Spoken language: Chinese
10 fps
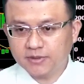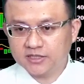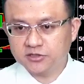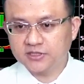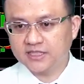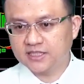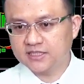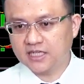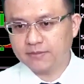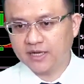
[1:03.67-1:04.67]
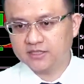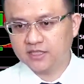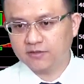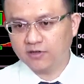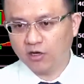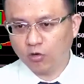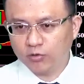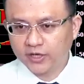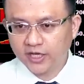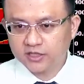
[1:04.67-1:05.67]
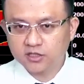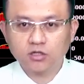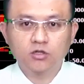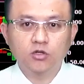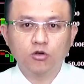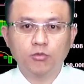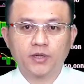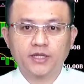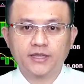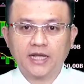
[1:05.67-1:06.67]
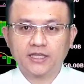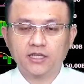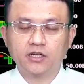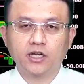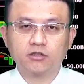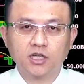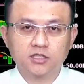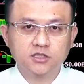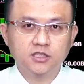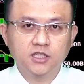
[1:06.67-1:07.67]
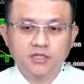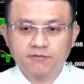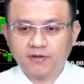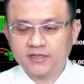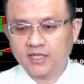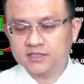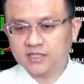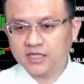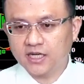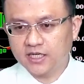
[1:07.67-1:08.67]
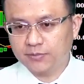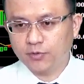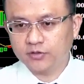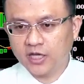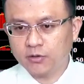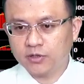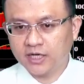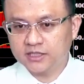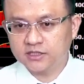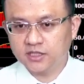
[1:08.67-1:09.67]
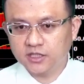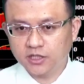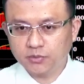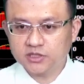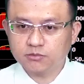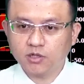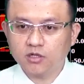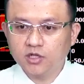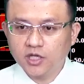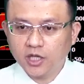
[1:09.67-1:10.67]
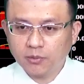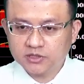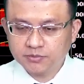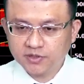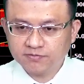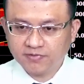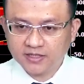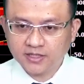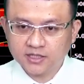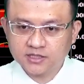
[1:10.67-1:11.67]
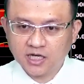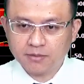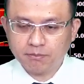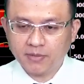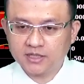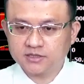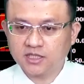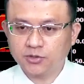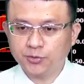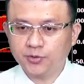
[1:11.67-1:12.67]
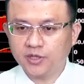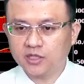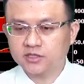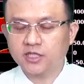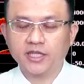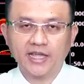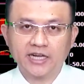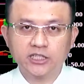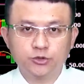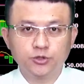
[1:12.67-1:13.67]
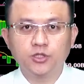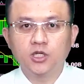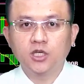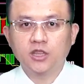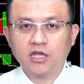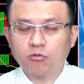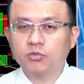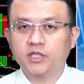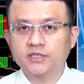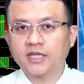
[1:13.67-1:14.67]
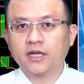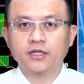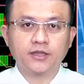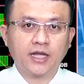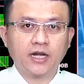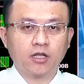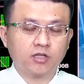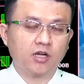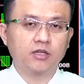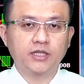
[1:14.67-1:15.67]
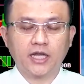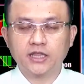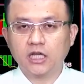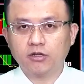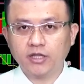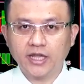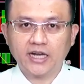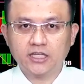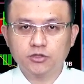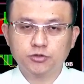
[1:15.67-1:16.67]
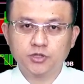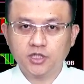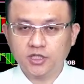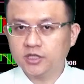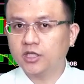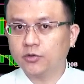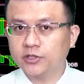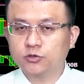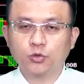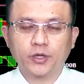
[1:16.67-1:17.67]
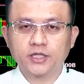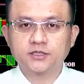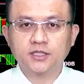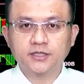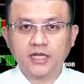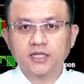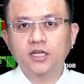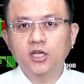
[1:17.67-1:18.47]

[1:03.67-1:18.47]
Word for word: 就是在在上礼拜这个红 K 的时候。我们跟大家聊聊到的是反弹上来，你不用太过开心呢，因为什么？因为这边反弹上来马上遇到这压力区，那我们一再跟大家聊到来到压力区呢，一定会做一个震荡了。